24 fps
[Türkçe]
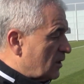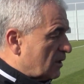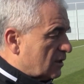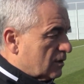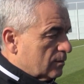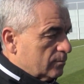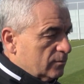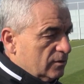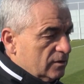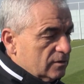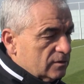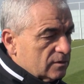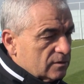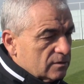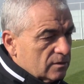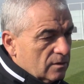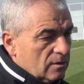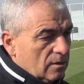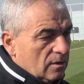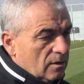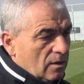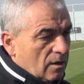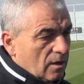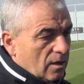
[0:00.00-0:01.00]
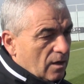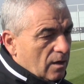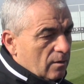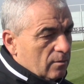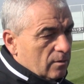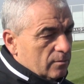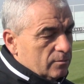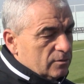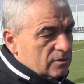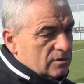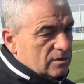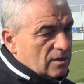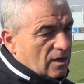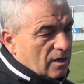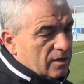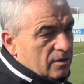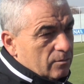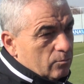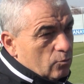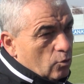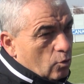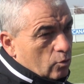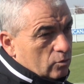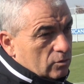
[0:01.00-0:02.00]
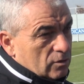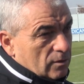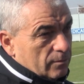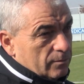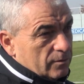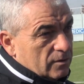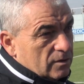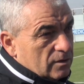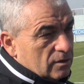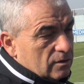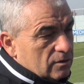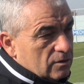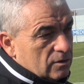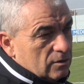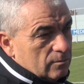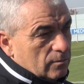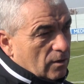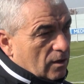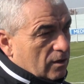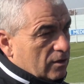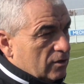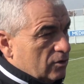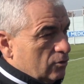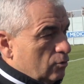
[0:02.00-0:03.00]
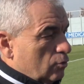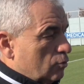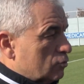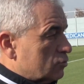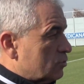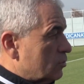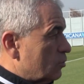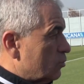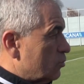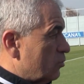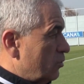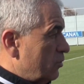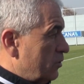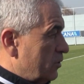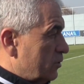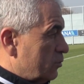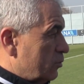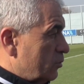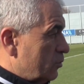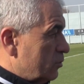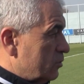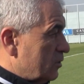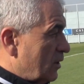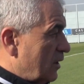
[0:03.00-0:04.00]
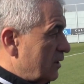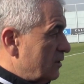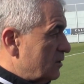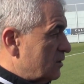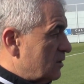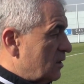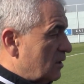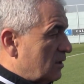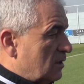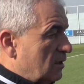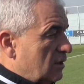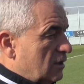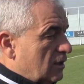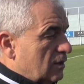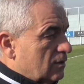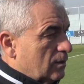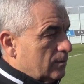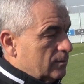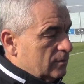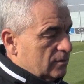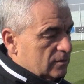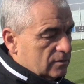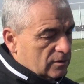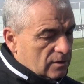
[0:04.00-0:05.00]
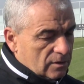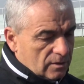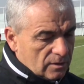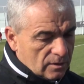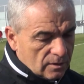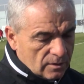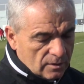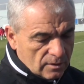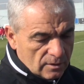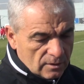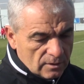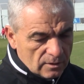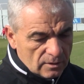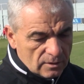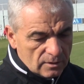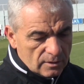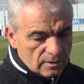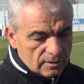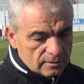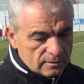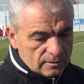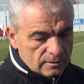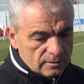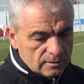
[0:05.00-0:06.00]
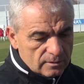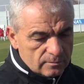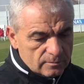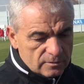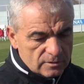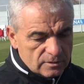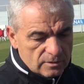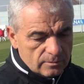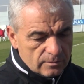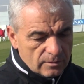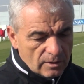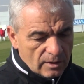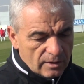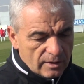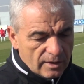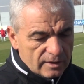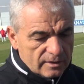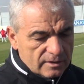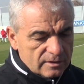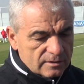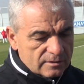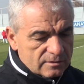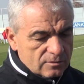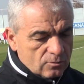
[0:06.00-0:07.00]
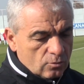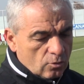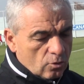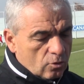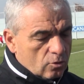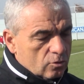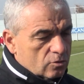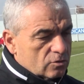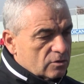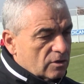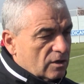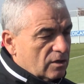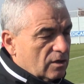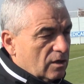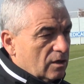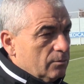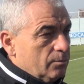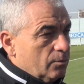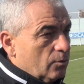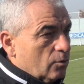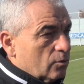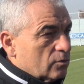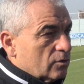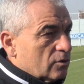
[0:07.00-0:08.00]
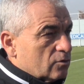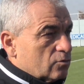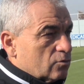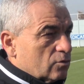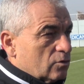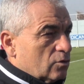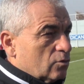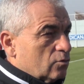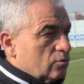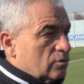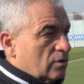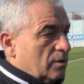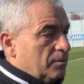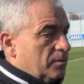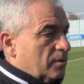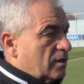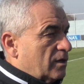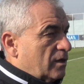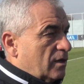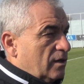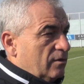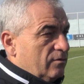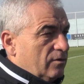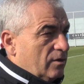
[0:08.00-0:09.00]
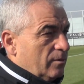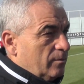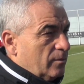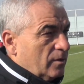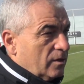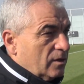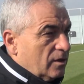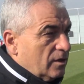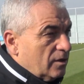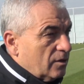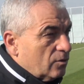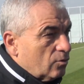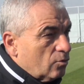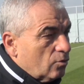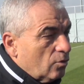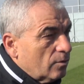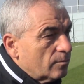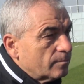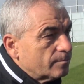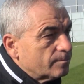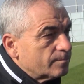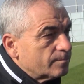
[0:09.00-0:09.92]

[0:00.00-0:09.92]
takımıyız. Ama bizde ayrım yok tabii ki. Kim hak ediyorsa onu oynatıyoruz. Aynı şekilde devam edecek. Dediğimiz gibi yani herkesin görüşlerini alıp ondan sonra güzel bir karar vermek gerekiyor.